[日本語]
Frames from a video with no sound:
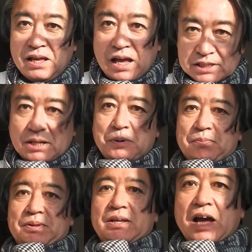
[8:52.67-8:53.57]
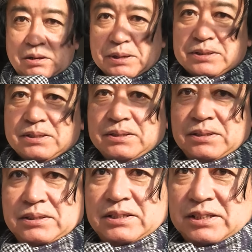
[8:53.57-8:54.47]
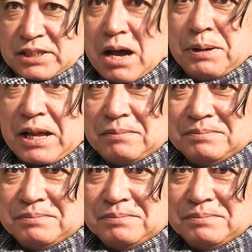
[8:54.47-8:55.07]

明日もありますじゃあまた